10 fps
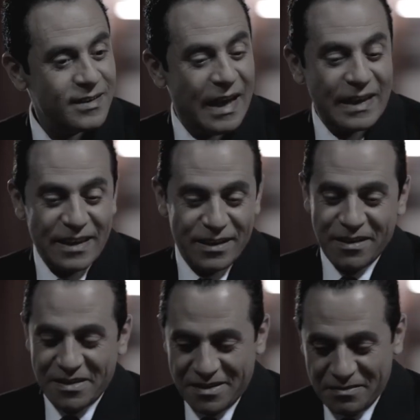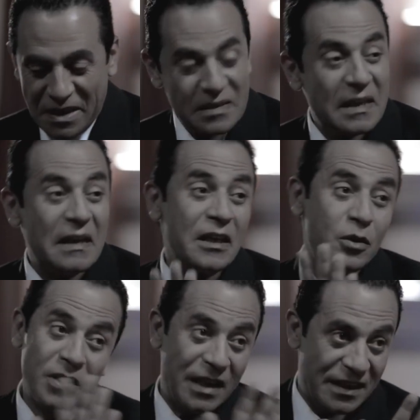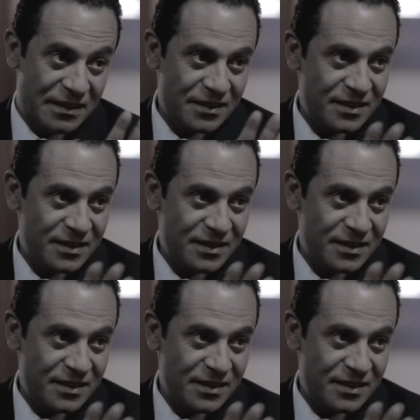اكيد يا ريس الرساله كانت واضحه جدا